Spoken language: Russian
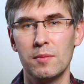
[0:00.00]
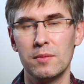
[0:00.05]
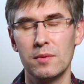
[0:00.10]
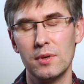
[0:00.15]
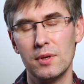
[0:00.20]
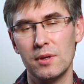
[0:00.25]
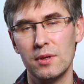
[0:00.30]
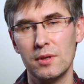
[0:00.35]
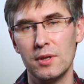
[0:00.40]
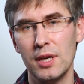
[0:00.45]

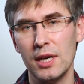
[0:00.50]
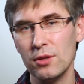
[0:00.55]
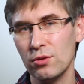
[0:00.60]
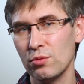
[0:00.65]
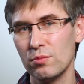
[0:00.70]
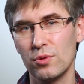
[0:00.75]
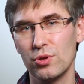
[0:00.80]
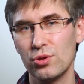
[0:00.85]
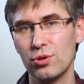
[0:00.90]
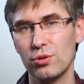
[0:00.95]
э, я
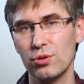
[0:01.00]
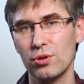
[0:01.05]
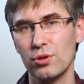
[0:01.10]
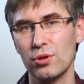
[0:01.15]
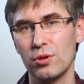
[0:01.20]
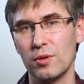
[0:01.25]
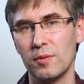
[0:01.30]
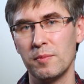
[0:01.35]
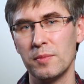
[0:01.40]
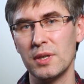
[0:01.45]
думаю,
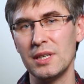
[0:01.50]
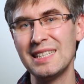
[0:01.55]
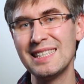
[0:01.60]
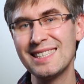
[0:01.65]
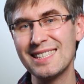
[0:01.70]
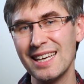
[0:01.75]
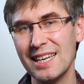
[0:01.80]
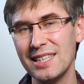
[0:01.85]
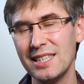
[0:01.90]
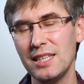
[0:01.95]
что
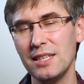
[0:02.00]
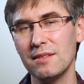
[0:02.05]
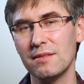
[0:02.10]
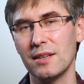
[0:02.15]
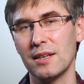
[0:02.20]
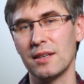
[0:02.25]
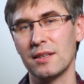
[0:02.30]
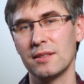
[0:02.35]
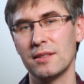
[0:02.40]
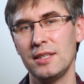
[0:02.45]

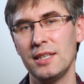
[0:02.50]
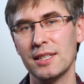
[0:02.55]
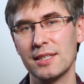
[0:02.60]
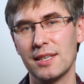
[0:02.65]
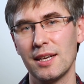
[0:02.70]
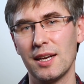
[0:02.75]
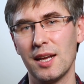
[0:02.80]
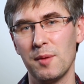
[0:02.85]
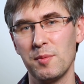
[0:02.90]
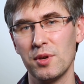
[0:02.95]
инициатива
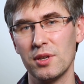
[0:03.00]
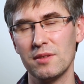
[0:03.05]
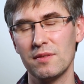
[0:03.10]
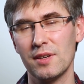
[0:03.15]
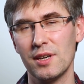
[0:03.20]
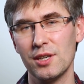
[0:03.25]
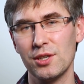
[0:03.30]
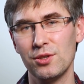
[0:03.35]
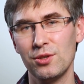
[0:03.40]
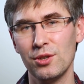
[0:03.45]
несколько
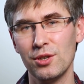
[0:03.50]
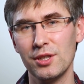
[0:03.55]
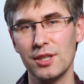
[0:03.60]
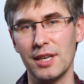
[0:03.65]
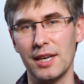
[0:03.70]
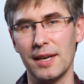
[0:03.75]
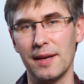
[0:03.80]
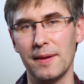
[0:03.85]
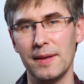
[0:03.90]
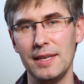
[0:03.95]

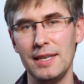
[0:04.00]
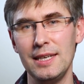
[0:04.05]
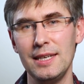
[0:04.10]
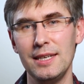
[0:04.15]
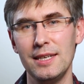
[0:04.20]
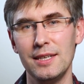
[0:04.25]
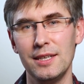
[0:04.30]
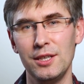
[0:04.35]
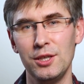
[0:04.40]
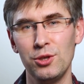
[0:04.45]
мертворожденная, и
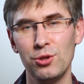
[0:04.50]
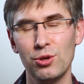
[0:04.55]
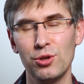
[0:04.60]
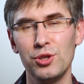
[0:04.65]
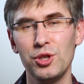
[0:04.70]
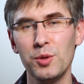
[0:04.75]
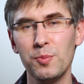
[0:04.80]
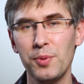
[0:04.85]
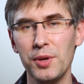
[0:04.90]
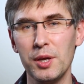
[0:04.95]
ее
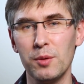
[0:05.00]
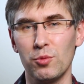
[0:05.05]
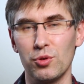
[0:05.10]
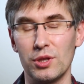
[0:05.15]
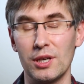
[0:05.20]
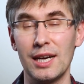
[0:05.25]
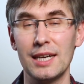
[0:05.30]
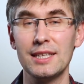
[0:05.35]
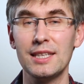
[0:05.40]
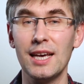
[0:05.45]
не
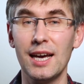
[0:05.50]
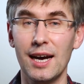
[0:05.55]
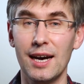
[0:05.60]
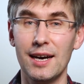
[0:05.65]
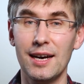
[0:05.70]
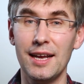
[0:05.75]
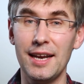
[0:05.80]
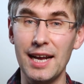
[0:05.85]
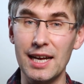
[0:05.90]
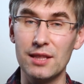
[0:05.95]
примут,
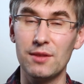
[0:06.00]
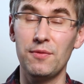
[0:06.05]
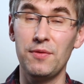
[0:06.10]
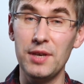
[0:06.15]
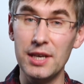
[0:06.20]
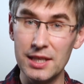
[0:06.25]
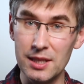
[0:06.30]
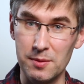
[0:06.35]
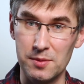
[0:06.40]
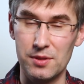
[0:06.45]
хотя ряд
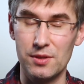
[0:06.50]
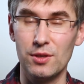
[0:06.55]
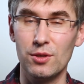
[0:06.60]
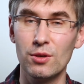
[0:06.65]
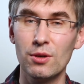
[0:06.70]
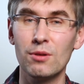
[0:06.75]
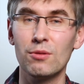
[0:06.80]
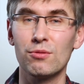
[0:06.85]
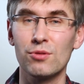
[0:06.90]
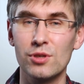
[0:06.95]
ведомств
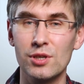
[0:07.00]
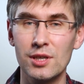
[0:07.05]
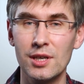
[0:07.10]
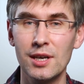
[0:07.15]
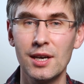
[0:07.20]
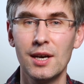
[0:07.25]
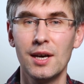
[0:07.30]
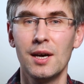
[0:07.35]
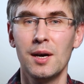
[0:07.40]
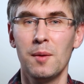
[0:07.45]
ее
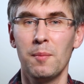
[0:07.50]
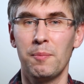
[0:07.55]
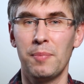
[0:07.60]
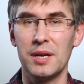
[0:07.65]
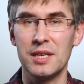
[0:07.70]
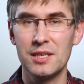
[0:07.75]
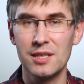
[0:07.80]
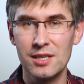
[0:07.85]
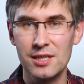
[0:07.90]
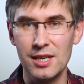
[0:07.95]
уже
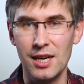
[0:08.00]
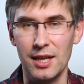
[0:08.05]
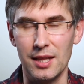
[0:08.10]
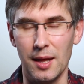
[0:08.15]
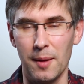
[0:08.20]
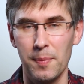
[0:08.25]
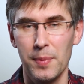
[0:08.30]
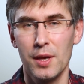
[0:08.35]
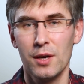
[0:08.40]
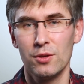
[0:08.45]

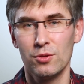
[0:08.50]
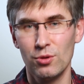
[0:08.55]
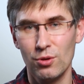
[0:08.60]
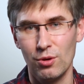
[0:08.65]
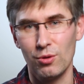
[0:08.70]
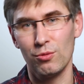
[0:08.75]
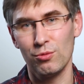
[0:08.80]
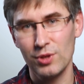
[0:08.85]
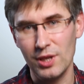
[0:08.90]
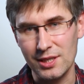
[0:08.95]
поддержала.
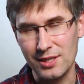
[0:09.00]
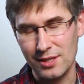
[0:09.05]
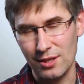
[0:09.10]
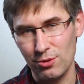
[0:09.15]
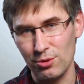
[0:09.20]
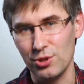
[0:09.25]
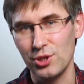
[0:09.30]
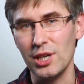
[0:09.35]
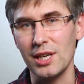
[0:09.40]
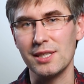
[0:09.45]
Но у нас
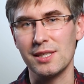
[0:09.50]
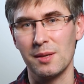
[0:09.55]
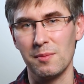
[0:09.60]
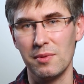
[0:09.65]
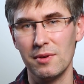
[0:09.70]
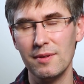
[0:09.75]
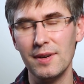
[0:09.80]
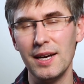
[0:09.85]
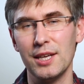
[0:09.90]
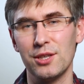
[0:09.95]
такое часто
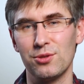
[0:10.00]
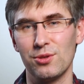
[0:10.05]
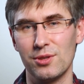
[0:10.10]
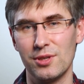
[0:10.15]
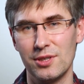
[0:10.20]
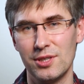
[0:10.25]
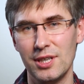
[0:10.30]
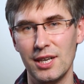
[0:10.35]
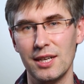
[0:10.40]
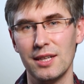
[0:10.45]
бывает, что
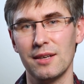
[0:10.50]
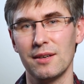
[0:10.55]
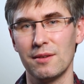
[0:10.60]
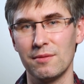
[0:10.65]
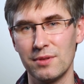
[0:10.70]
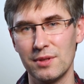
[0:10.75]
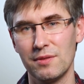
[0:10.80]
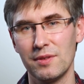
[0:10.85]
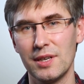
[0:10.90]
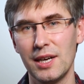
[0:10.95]
сначала
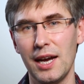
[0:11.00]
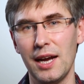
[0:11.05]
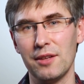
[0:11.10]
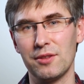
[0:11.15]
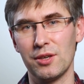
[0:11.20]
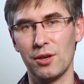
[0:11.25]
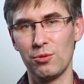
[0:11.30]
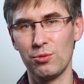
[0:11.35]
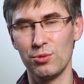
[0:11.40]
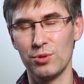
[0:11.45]

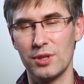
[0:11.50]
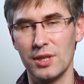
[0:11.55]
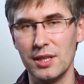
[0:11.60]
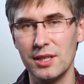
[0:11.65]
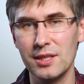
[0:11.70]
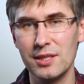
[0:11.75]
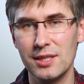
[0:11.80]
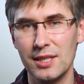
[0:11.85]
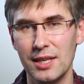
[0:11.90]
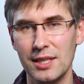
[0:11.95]
выдвигают какую-то
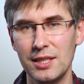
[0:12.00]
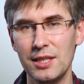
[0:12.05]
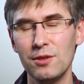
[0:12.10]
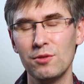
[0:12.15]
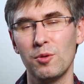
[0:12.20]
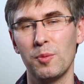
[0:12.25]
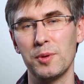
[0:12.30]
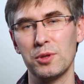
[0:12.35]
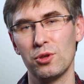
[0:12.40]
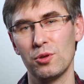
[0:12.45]

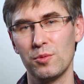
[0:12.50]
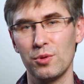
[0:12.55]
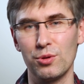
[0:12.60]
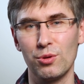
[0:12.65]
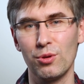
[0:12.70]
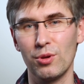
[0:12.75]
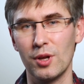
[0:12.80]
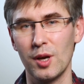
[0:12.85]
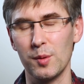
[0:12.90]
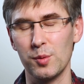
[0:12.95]
инициативу, потом ее
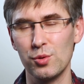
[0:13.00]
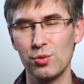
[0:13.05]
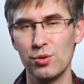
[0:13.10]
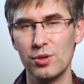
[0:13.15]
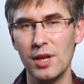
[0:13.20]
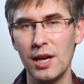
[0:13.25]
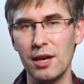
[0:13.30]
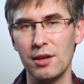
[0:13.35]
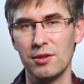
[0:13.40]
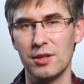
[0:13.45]
долго
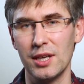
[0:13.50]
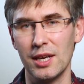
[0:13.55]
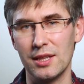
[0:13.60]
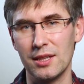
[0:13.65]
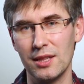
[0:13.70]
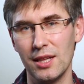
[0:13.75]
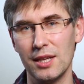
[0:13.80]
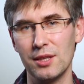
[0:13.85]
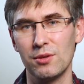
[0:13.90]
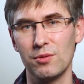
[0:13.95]
обсуждают и
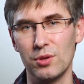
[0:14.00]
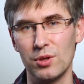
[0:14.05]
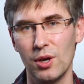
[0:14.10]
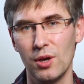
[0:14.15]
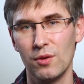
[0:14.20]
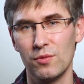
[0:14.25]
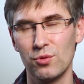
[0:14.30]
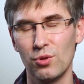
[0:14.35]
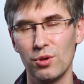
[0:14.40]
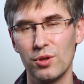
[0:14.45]
откладывают
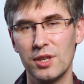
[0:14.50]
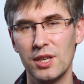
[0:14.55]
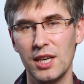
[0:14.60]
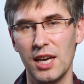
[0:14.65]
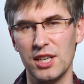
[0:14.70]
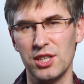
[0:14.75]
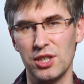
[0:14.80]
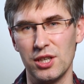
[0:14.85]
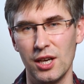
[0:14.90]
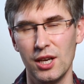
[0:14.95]
в долгий
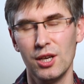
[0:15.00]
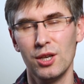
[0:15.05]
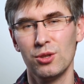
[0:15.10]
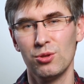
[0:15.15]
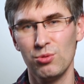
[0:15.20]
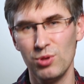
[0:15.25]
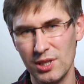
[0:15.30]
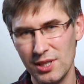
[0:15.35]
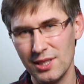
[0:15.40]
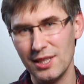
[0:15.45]
ящик.
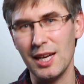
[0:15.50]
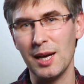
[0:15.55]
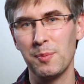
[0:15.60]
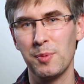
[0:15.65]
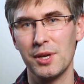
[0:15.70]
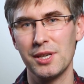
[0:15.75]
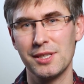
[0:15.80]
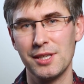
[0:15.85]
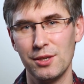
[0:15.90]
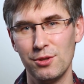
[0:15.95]
Но если так
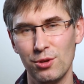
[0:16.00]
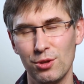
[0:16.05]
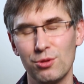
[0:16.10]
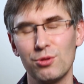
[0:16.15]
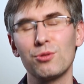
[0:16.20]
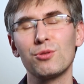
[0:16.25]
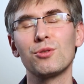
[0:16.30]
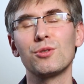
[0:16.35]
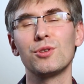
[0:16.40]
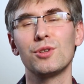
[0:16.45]

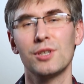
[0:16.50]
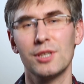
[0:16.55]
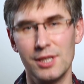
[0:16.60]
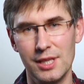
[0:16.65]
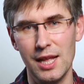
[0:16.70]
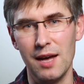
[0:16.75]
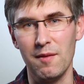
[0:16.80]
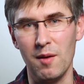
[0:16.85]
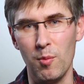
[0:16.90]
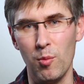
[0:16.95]
произойдет, то и
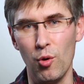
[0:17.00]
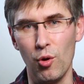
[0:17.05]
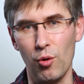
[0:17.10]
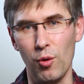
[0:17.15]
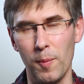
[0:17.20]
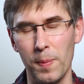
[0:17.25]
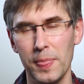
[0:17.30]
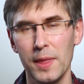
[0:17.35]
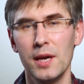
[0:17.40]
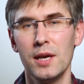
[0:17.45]
слава
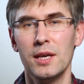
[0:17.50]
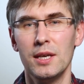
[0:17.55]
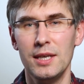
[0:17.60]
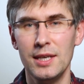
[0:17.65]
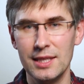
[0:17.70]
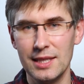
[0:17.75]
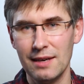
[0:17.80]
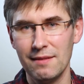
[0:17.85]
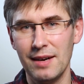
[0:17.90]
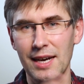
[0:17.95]
богу.
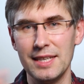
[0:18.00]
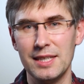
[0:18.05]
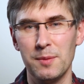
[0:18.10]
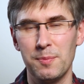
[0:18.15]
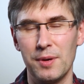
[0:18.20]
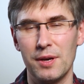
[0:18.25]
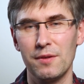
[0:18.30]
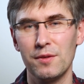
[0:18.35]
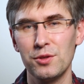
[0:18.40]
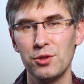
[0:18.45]
И давайте
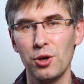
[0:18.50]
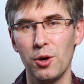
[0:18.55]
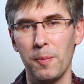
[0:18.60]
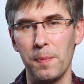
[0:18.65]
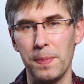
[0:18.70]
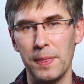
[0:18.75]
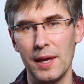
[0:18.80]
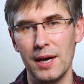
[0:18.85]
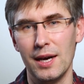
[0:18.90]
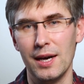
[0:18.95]

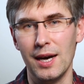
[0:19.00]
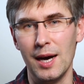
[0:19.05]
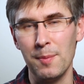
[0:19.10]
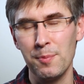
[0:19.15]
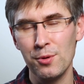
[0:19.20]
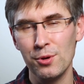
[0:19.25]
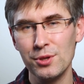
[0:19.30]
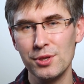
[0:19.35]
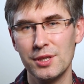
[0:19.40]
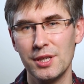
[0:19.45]
проведем а,
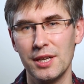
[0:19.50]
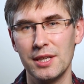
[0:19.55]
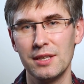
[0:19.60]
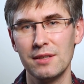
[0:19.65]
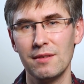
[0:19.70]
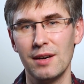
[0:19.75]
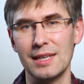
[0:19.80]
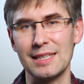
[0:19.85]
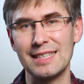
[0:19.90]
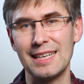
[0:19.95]
опрос
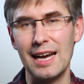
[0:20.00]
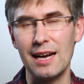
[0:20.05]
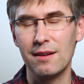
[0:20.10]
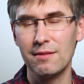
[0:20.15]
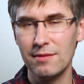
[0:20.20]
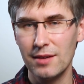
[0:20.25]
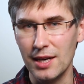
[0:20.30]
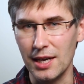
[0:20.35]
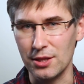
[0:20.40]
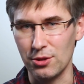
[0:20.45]
среди вас,
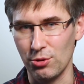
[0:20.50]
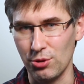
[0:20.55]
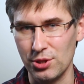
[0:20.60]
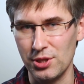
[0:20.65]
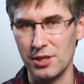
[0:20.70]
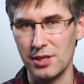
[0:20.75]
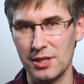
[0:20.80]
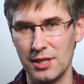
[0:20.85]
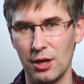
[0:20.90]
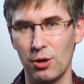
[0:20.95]
как вы
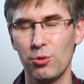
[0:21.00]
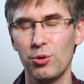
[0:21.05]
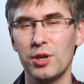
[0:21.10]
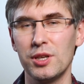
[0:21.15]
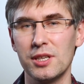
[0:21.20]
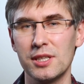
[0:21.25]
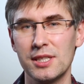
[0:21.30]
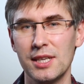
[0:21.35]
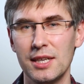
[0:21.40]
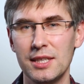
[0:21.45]
относитесь к
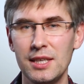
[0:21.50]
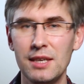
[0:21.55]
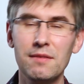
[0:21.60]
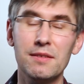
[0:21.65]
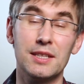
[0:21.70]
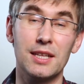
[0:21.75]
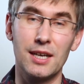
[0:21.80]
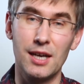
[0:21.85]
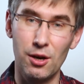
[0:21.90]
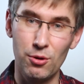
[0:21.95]
такой
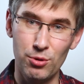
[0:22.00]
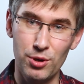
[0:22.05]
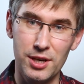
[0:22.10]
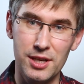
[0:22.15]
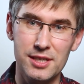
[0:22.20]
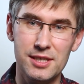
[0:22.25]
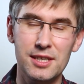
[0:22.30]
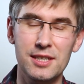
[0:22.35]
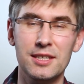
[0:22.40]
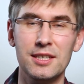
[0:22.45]
инициативе, на какой
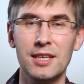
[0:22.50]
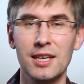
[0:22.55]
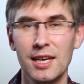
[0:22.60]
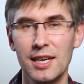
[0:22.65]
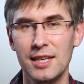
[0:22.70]
резине